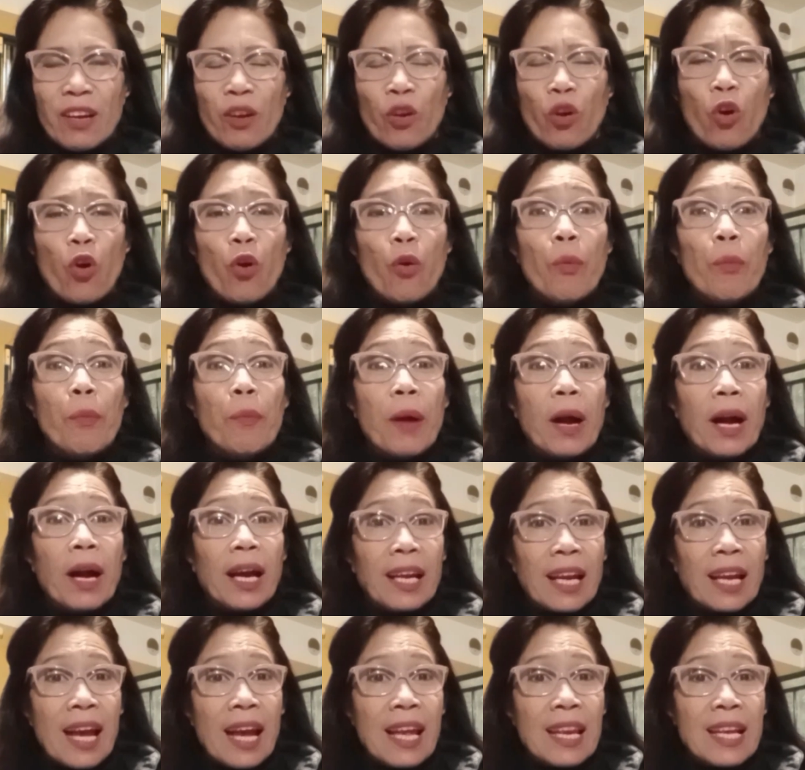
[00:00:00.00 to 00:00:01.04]
o
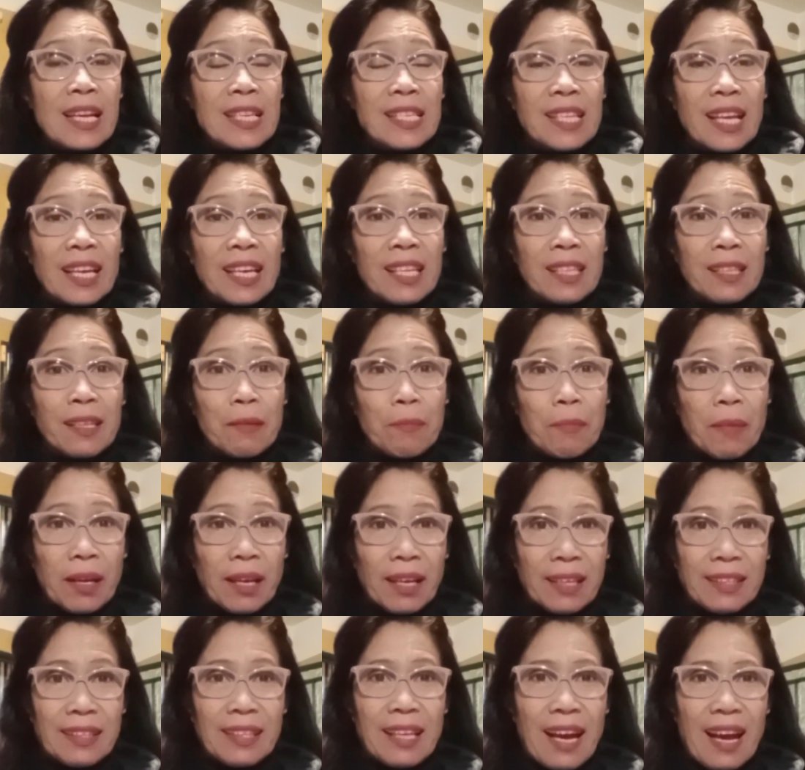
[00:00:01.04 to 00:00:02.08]
makaranas ng hindi
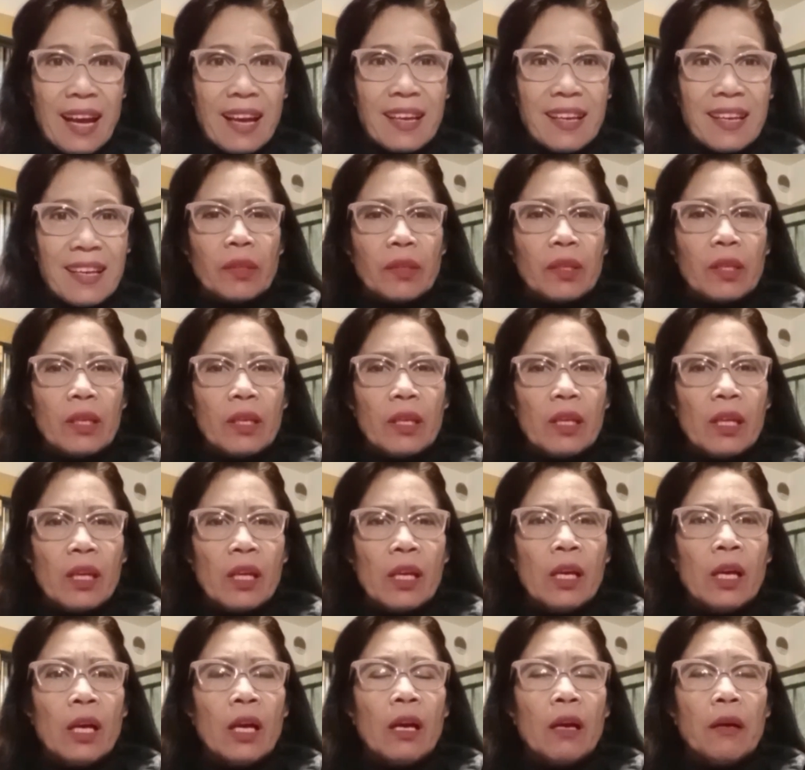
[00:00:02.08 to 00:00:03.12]
maganda.
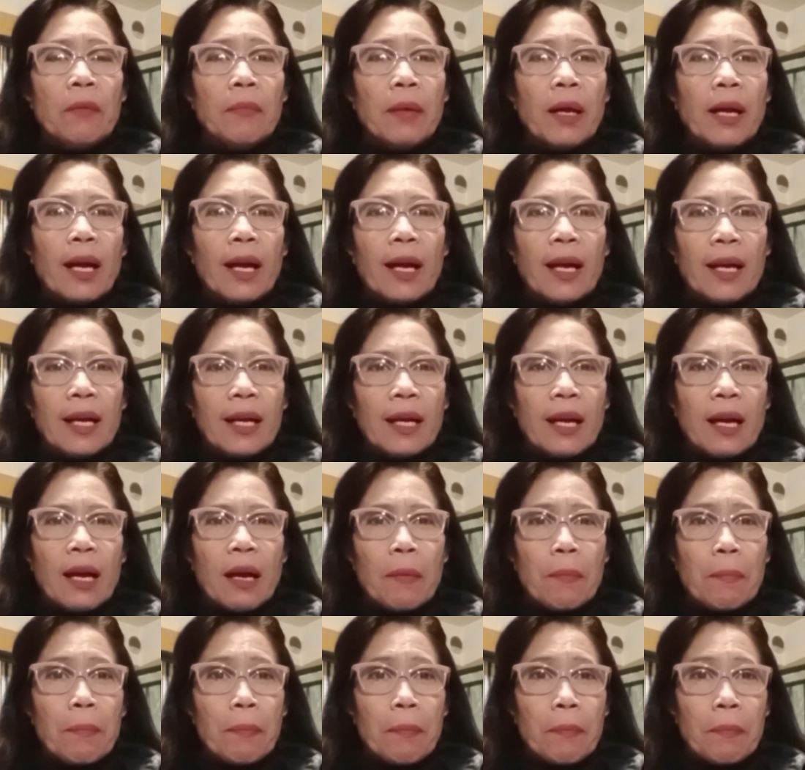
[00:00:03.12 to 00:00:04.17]

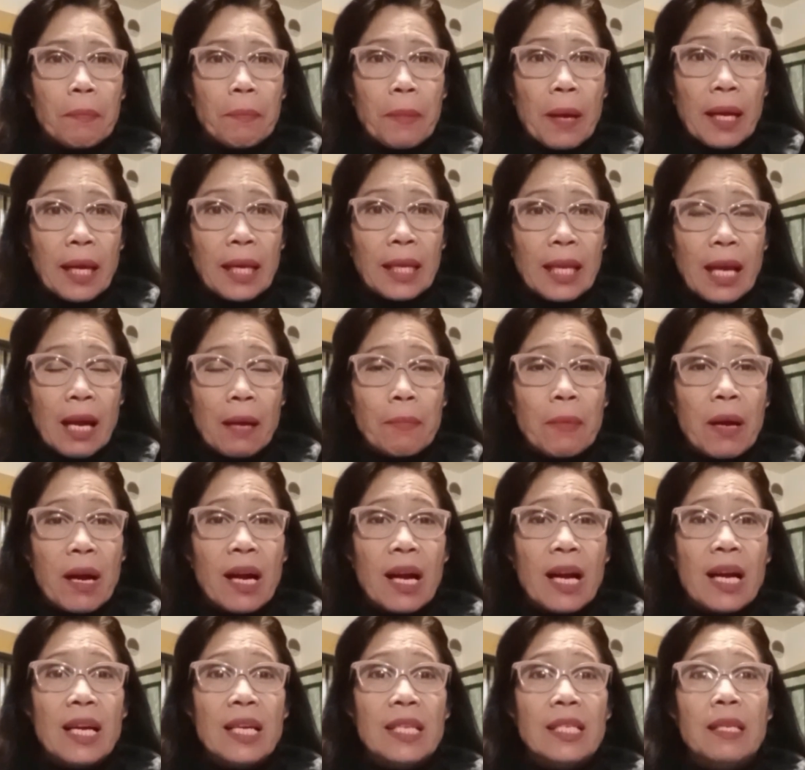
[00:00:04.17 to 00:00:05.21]
Makapakinabang
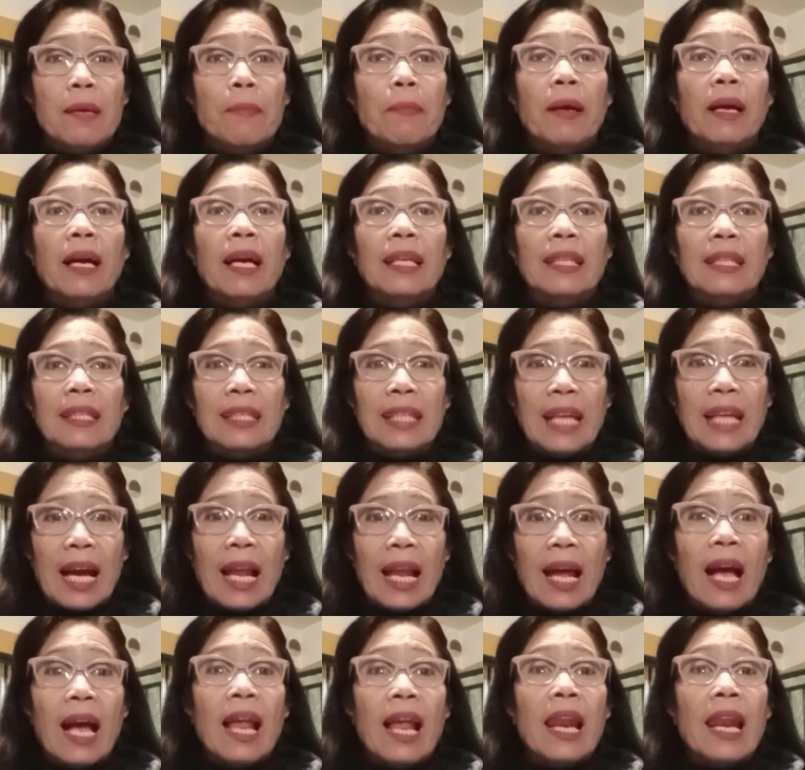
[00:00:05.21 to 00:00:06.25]
ka sa maganda
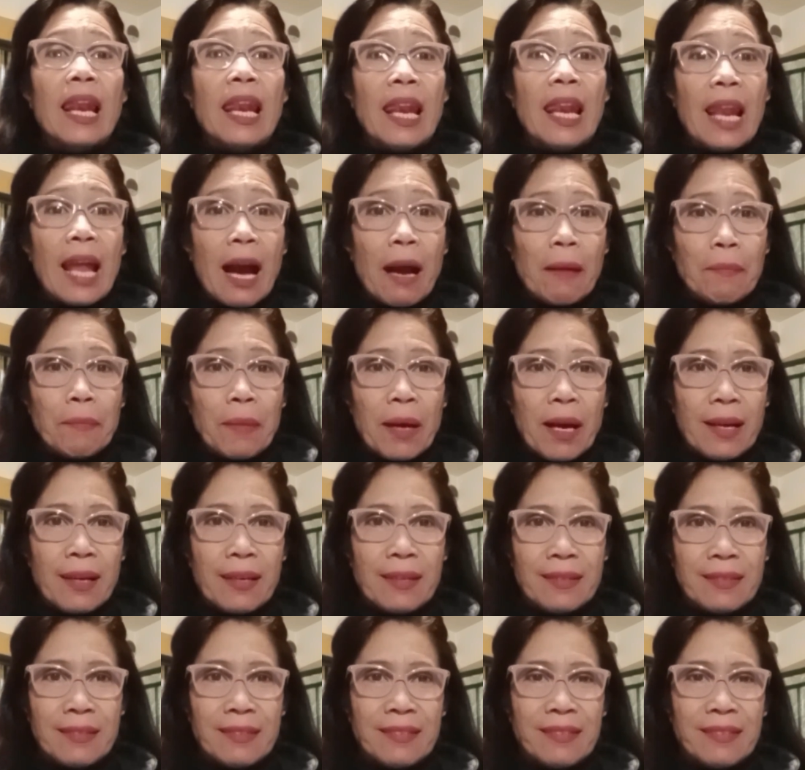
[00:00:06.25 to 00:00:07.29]
lamang.
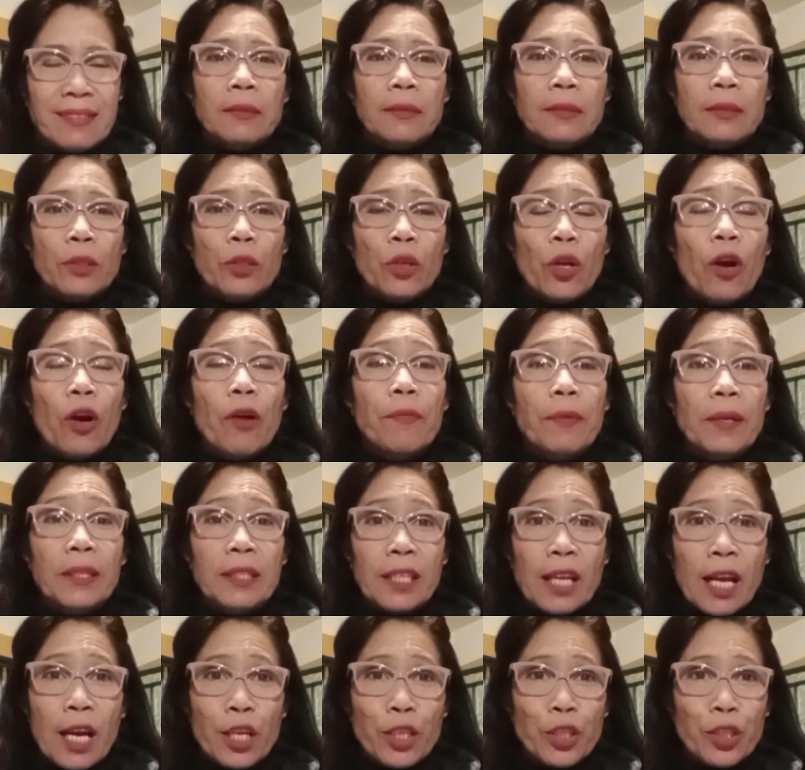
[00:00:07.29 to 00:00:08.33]
Law of
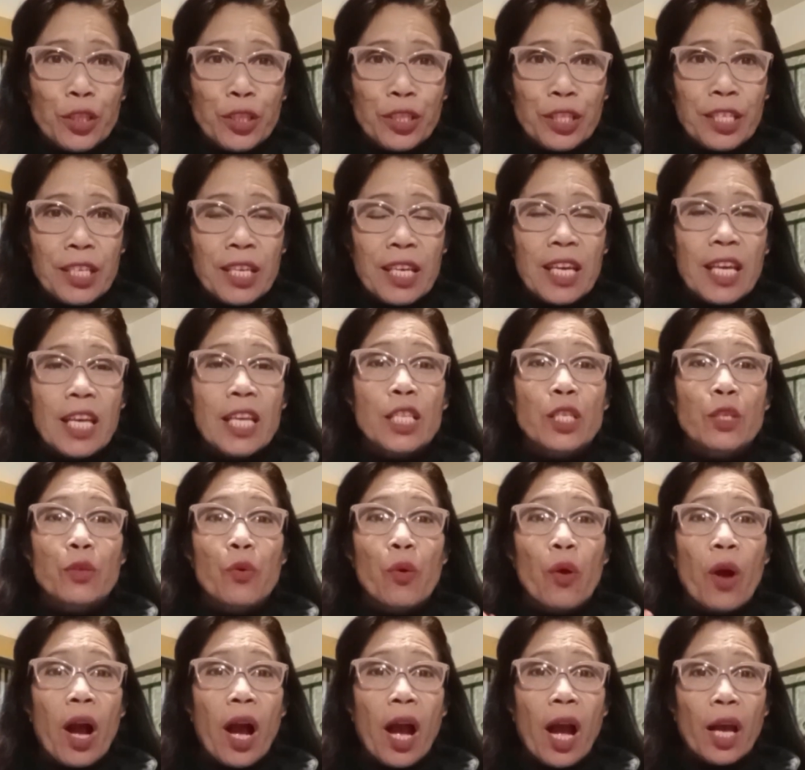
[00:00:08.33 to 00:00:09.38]
attraction is
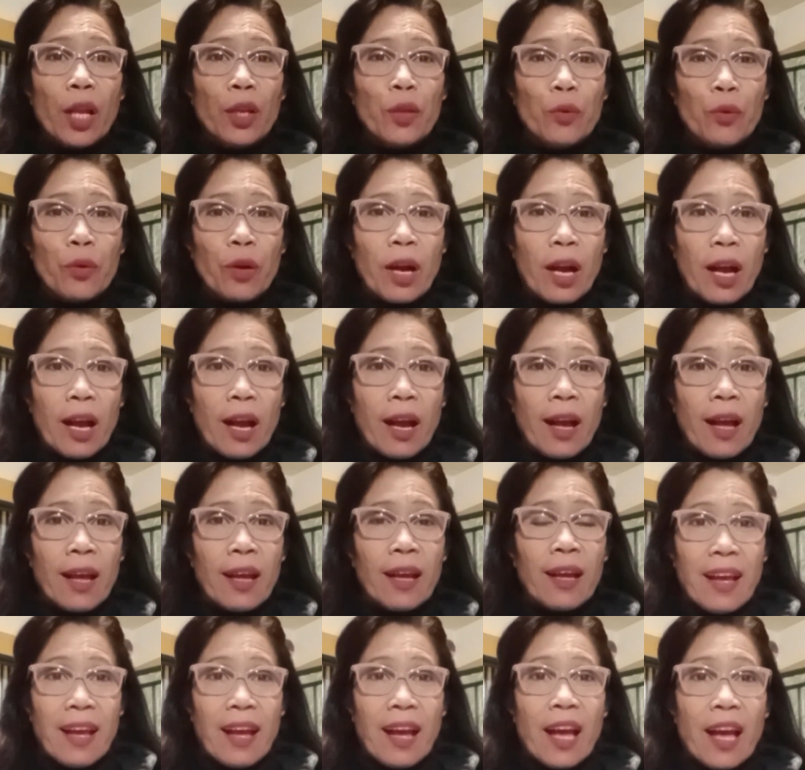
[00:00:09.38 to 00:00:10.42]
kung ano ka,
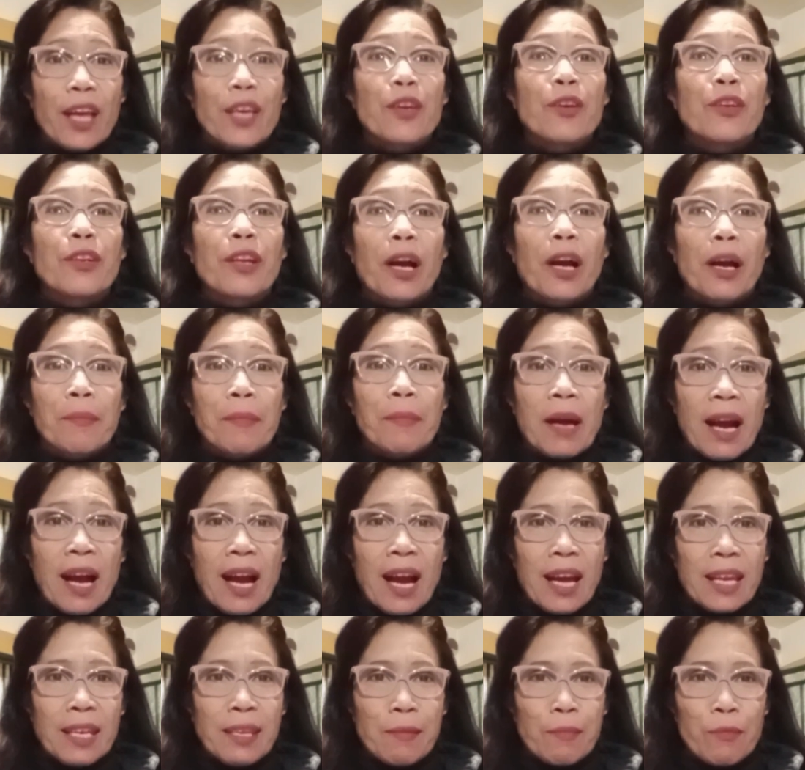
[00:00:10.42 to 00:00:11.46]
iyon ang
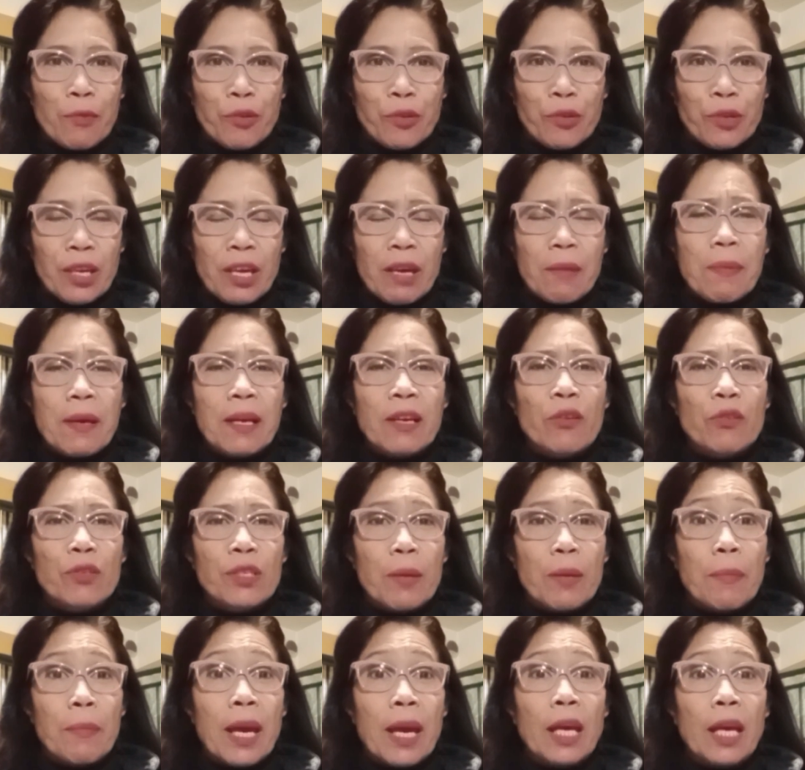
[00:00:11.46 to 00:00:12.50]
maaani mo. Ibig kong
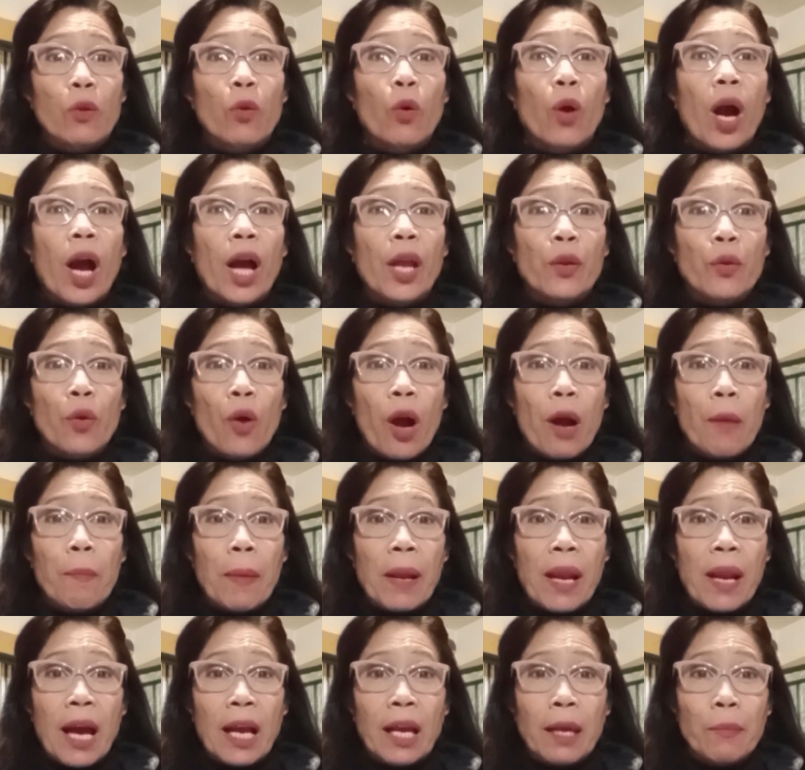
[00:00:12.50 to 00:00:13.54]
sabihin kung ano ang
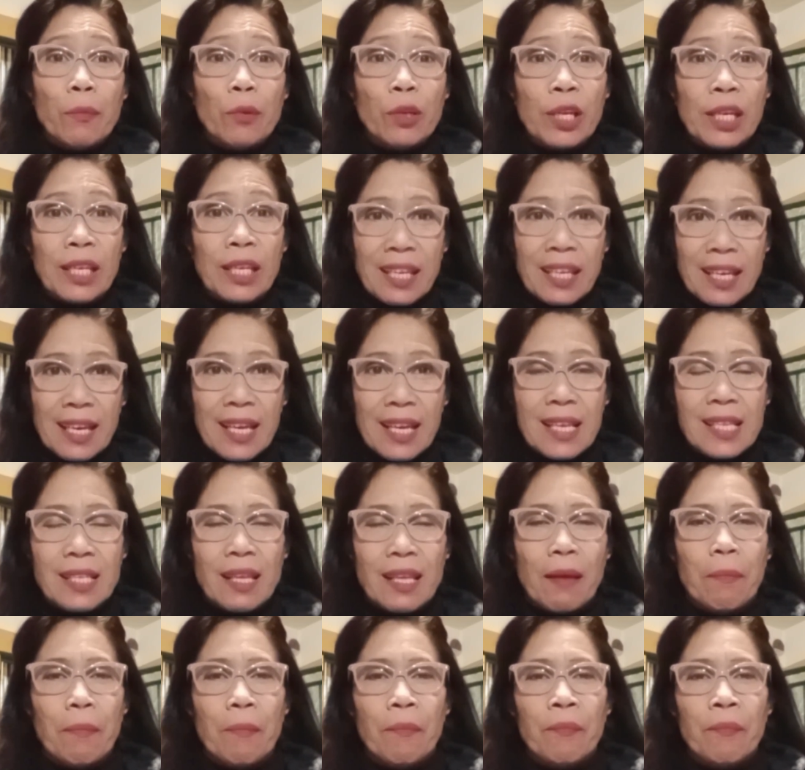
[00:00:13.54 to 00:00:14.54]
palagi mong iniisip